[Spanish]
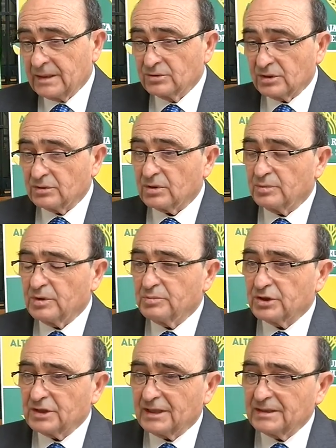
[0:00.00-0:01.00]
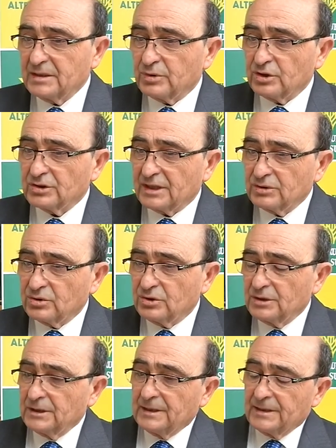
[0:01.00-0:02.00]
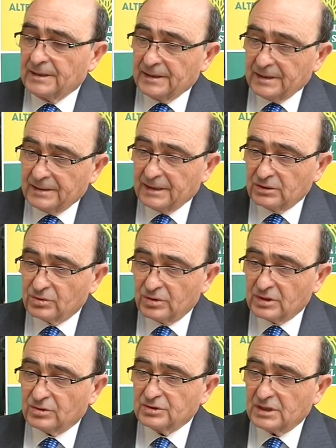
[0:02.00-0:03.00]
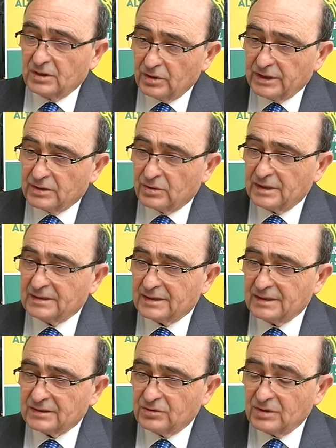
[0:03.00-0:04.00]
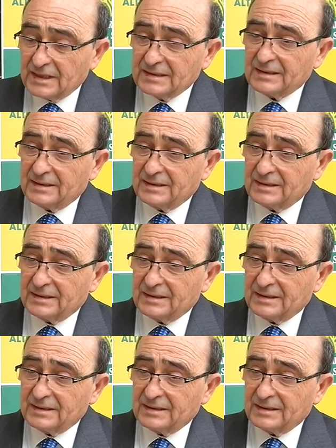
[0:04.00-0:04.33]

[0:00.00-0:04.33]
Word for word: un sector muy importante y por lo tanto, y dentro del Consejo Leícola Internacional,